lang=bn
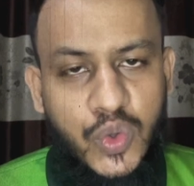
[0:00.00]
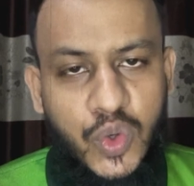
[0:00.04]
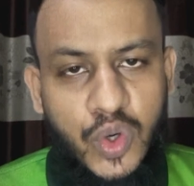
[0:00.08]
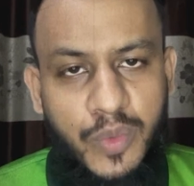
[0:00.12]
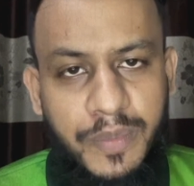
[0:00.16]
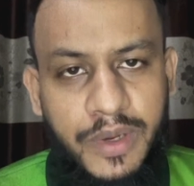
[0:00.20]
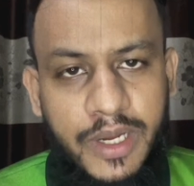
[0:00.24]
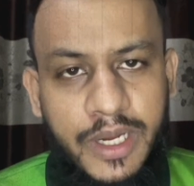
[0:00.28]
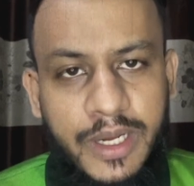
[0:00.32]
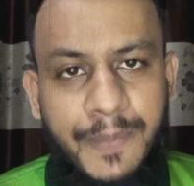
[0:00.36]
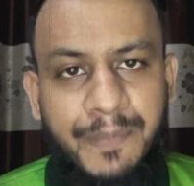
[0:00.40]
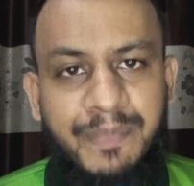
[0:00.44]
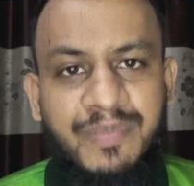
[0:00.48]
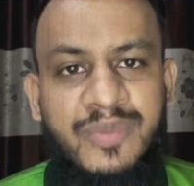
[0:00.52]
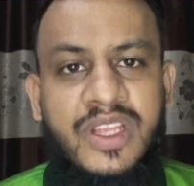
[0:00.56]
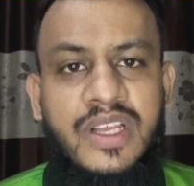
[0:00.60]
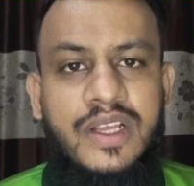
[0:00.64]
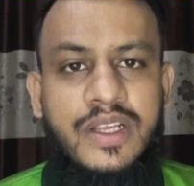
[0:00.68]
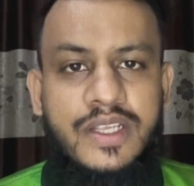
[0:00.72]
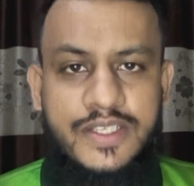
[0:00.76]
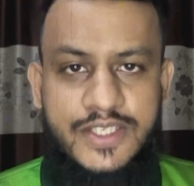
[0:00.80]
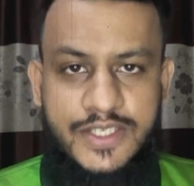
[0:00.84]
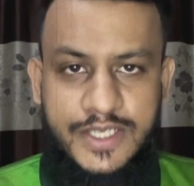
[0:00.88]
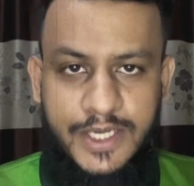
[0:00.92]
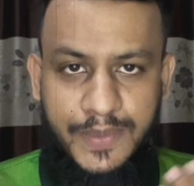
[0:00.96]
করবে
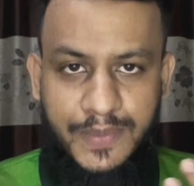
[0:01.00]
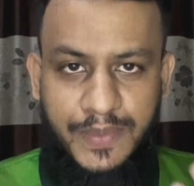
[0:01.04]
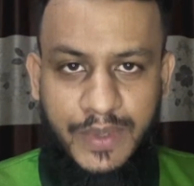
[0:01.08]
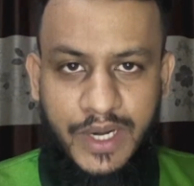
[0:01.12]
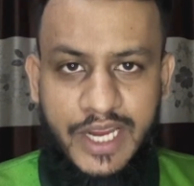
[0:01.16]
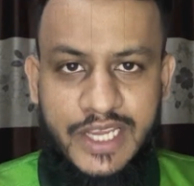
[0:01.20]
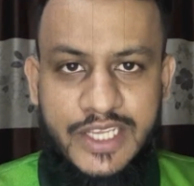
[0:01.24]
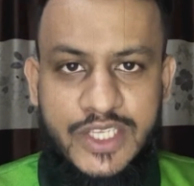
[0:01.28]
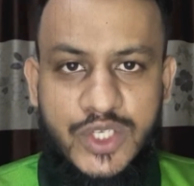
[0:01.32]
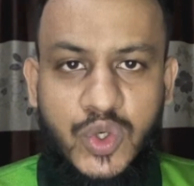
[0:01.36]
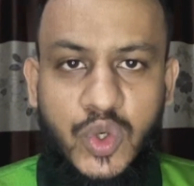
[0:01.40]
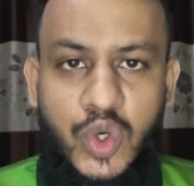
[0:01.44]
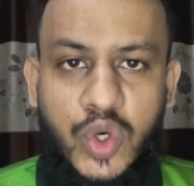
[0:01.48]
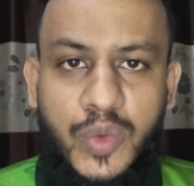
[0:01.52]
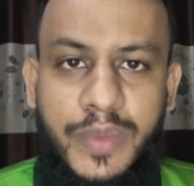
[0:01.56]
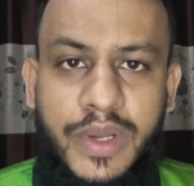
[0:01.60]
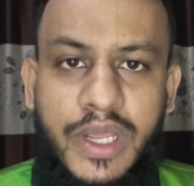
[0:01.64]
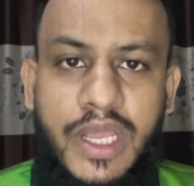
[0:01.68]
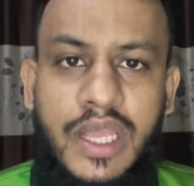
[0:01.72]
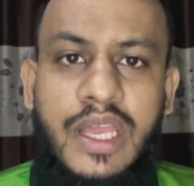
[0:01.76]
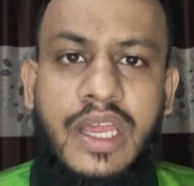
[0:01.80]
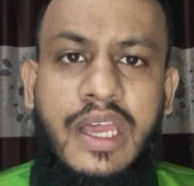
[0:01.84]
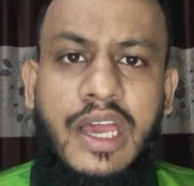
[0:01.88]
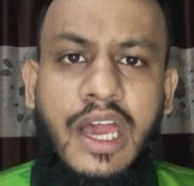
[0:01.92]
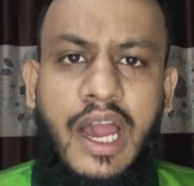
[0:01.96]
সারপ্রাইজ করবে
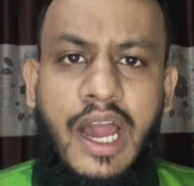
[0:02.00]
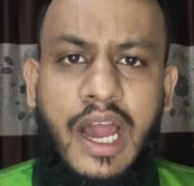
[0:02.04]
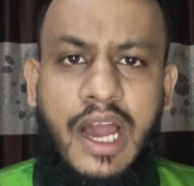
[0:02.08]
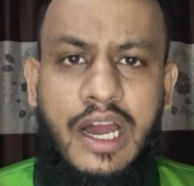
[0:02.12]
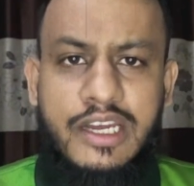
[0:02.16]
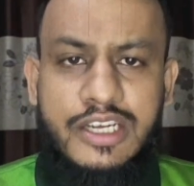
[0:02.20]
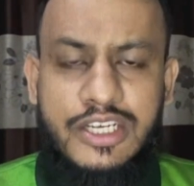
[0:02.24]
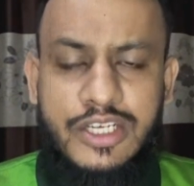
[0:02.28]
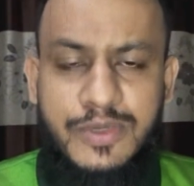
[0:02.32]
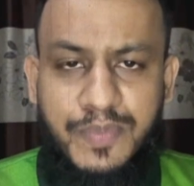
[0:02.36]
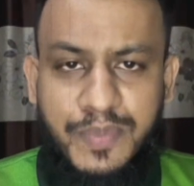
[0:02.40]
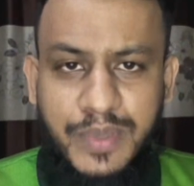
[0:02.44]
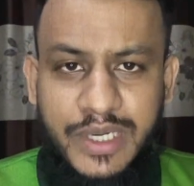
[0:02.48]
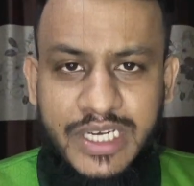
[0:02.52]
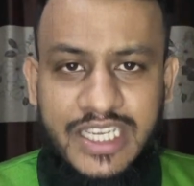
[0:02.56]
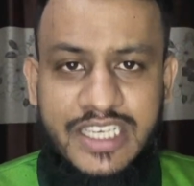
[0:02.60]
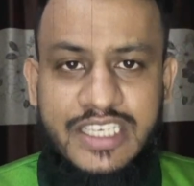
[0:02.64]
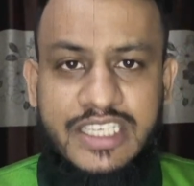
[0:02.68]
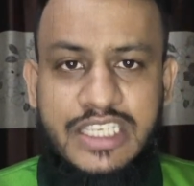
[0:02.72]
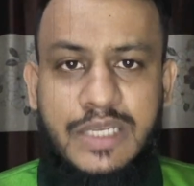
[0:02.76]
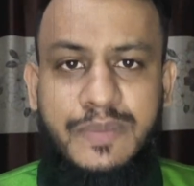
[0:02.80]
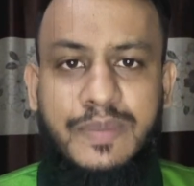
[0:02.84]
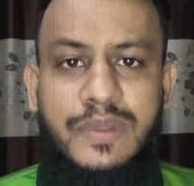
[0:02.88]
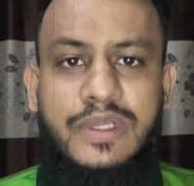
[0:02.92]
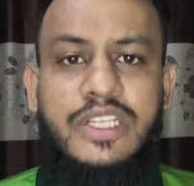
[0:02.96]

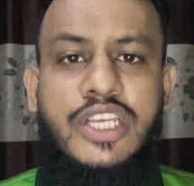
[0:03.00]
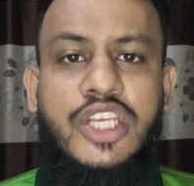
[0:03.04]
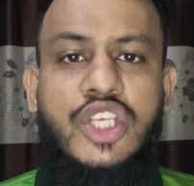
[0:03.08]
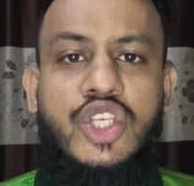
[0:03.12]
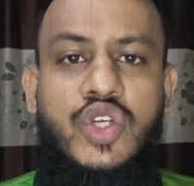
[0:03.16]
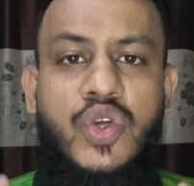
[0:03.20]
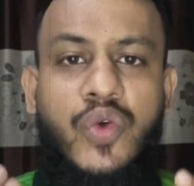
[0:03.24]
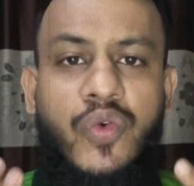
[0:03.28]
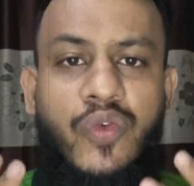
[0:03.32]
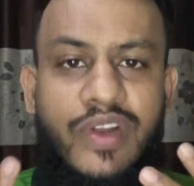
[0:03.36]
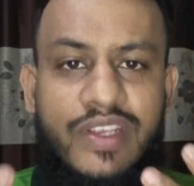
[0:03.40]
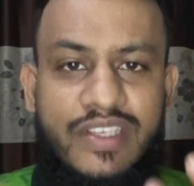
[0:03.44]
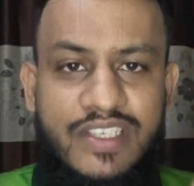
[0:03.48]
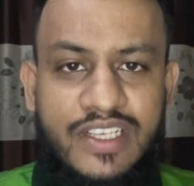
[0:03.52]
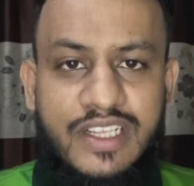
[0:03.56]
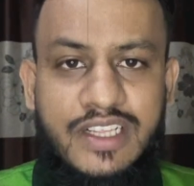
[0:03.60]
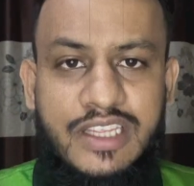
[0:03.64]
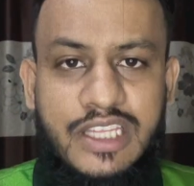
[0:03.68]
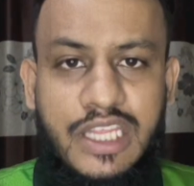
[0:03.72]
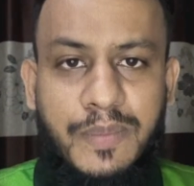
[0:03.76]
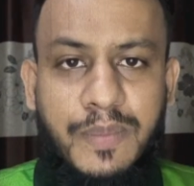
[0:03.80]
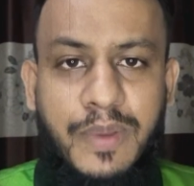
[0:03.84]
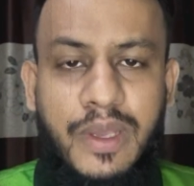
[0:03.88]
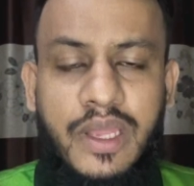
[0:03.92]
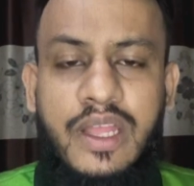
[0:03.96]
আনপ্রেডিক্টেবল কিছু রেজাল্ট
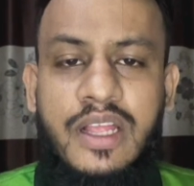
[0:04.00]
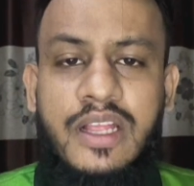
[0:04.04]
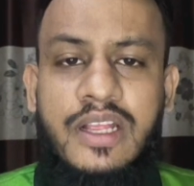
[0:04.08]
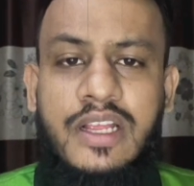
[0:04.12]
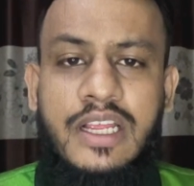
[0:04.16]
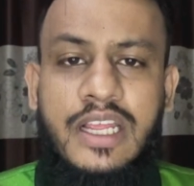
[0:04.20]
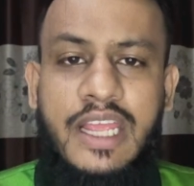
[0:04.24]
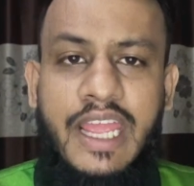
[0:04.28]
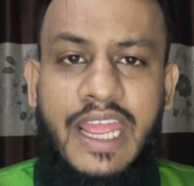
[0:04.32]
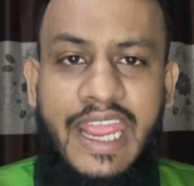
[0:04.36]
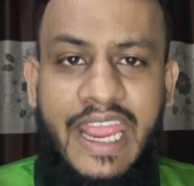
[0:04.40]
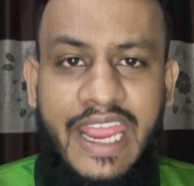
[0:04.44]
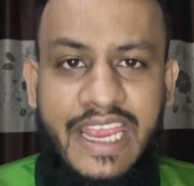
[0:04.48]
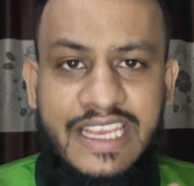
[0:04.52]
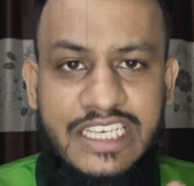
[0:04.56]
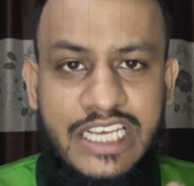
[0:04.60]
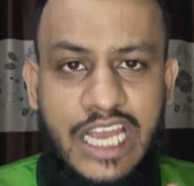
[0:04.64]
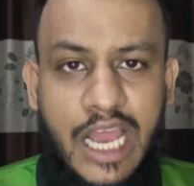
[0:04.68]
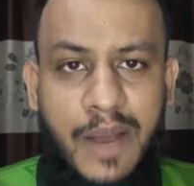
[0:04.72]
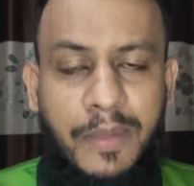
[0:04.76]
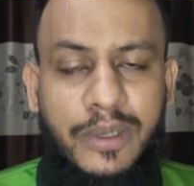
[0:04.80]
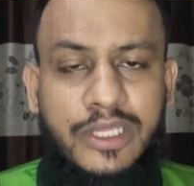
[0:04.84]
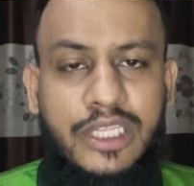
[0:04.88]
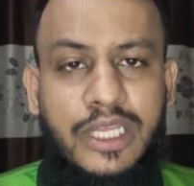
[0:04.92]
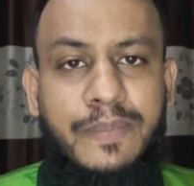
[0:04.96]
দিবে এই যে
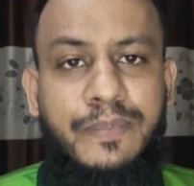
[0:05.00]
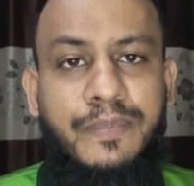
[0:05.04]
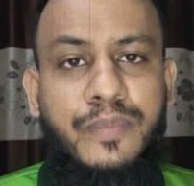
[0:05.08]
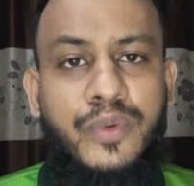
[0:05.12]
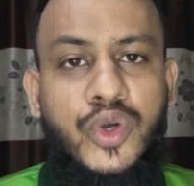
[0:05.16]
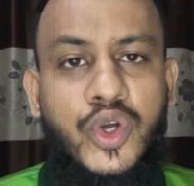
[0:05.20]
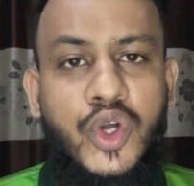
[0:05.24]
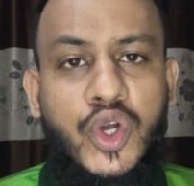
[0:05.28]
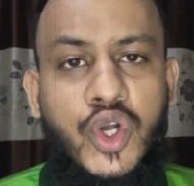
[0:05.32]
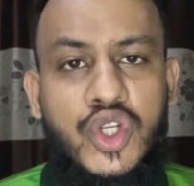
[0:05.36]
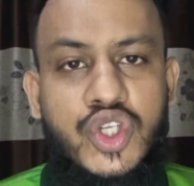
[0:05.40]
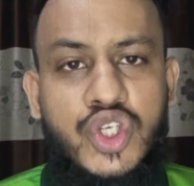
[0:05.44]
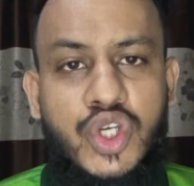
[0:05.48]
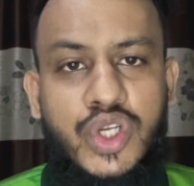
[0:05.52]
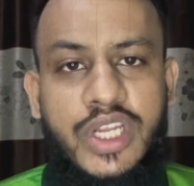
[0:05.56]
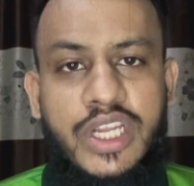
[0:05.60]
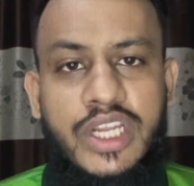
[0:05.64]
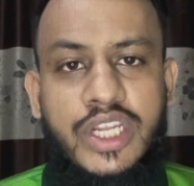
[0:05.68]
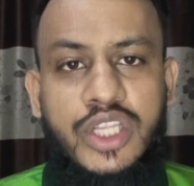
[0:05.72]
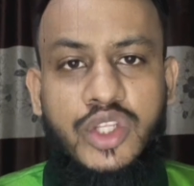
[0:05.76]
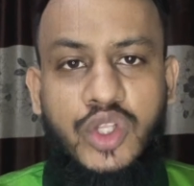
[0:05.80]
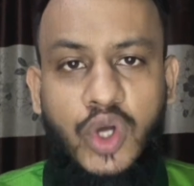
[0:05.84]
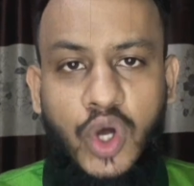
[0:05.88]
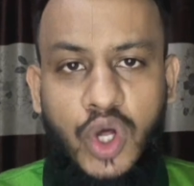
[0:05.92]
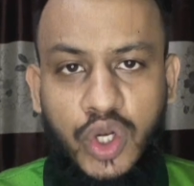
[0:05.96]
আমাদের পনেরো জনের
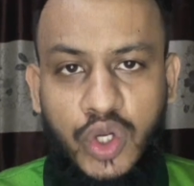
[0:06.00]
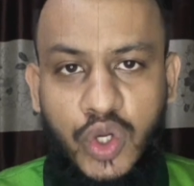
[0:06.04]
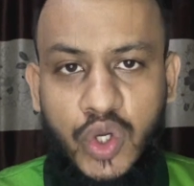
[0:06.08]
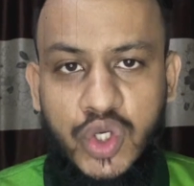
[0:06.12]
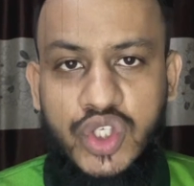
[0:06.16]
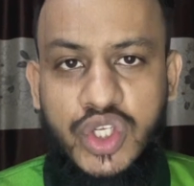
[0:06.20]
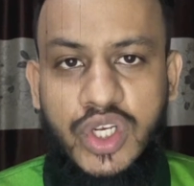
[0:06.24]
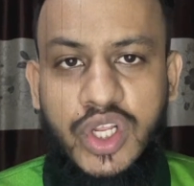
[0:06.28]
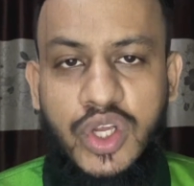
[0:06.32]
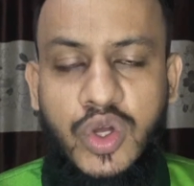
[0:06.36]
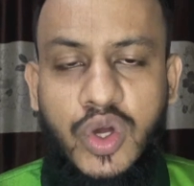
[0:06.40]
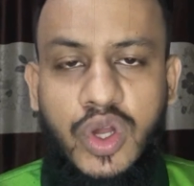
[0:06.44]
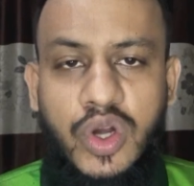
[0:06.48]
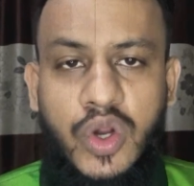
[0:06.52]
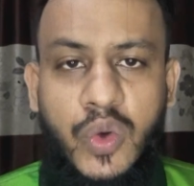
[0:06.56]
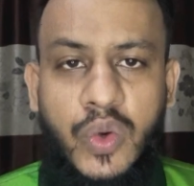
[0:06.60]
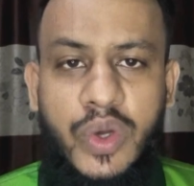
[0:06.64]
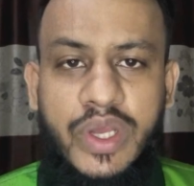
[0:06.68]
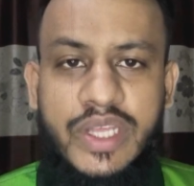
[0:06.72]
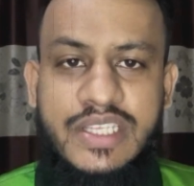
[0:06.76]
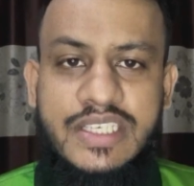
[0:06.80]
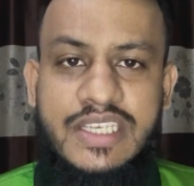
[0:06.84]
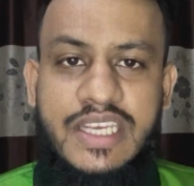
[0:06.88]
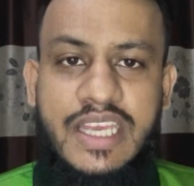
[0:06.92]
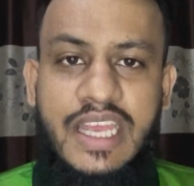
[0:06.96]
দল ঘোষণা করা
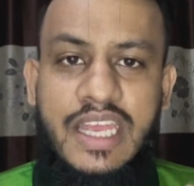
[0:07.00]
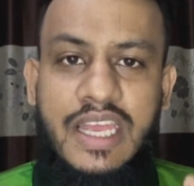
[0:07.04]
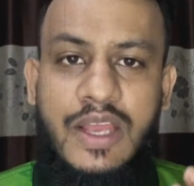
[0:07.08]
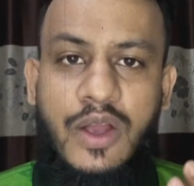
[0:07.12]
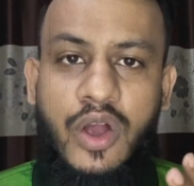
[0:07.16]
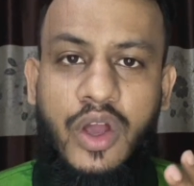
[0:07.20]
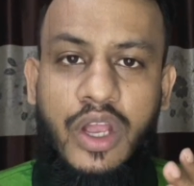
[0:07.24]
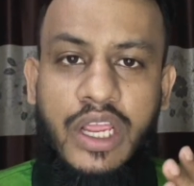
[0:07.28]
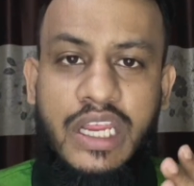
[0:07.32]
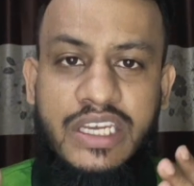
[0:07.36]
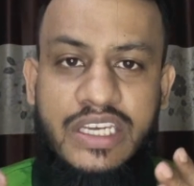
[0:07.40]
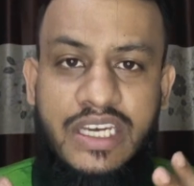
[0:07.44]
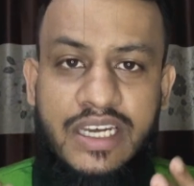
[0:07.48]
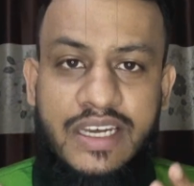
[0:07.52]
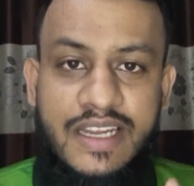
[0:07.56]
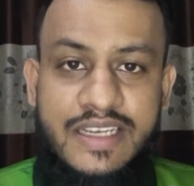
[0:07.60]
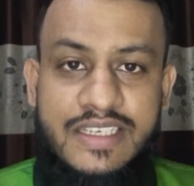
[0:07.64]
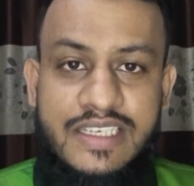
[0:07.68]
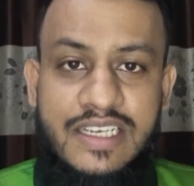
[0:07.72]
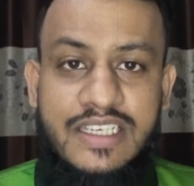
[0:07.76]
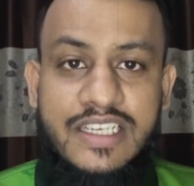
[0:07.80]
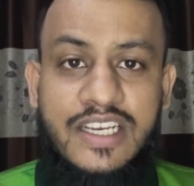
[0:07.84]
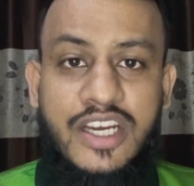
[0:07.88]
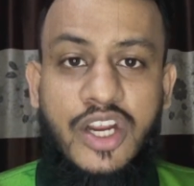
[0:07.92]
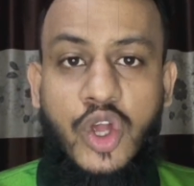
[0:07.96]
হয়েছে
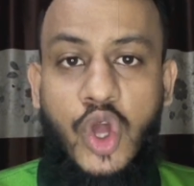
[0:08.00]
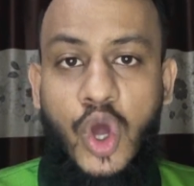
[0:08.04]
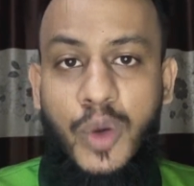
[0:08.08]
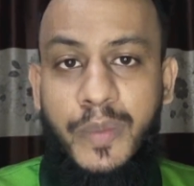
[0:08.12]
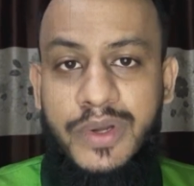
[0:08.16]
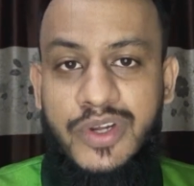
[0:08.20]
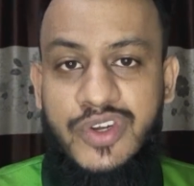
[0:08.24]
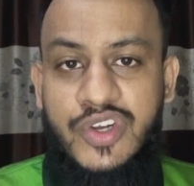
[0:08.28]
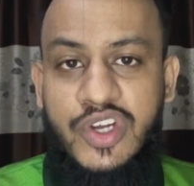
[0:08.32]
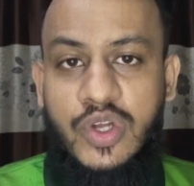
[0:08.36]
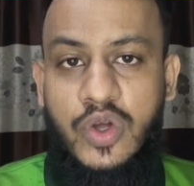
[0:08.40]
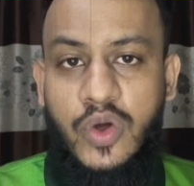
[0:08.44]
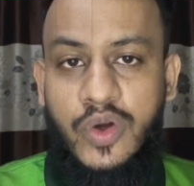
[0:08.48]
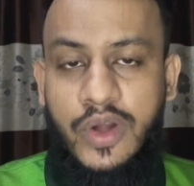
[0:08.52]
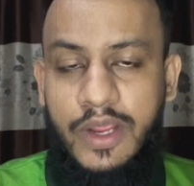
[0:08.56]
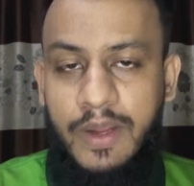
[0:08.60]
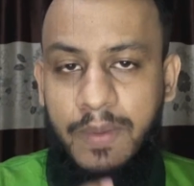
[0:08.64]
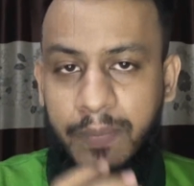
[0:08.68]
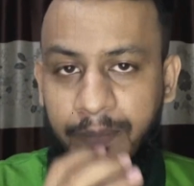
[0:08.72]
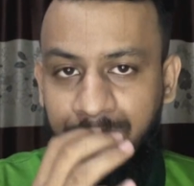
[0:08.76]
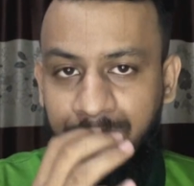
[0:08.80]
ইন্টারন্যাশনাল যারা কমেন্ট্রি করে